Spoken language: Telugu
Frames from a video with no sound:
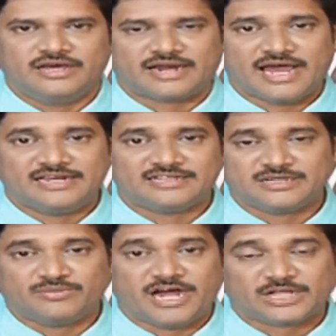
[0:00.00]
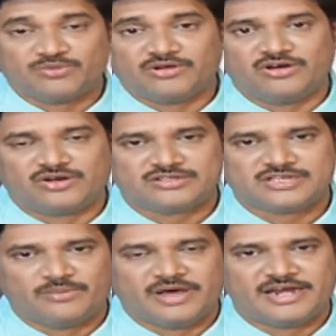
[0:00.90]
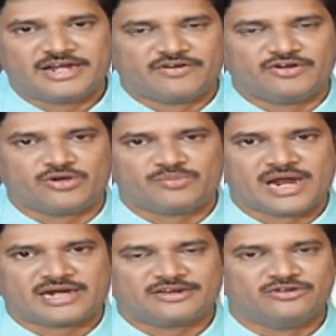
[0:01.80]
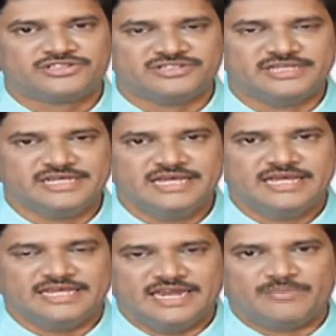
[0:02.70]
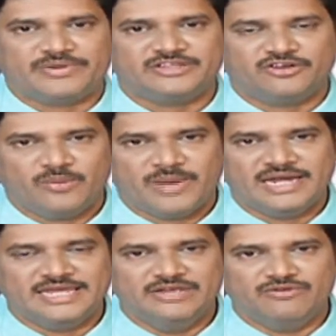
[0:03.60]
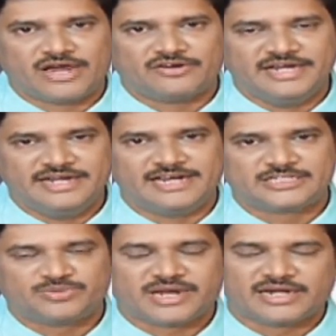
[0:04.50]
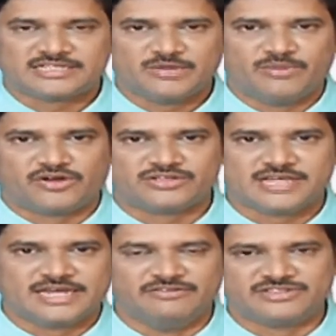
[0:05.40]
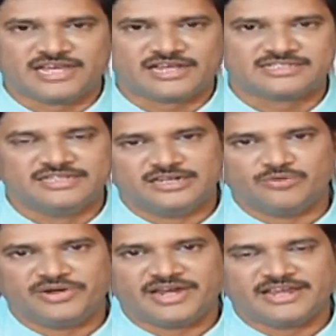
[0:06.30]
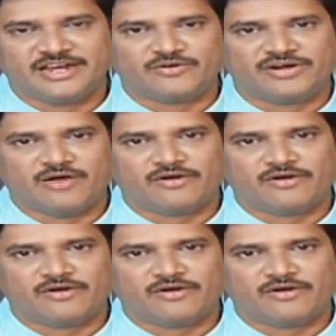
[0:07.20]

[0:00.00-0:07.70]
రాయలసీమ ఆత్మగౌరవ సభ అనేటువంటి ఒక ప్రకటన వచ్చింది ఈ నేపథ్యంలో మళ్ళీ ఈ వారం ఈ డేట్స్ ప్రకటిస్తే మరోసారి విశాఖ సీన్ రిపీట్ అయ్యేటువంటి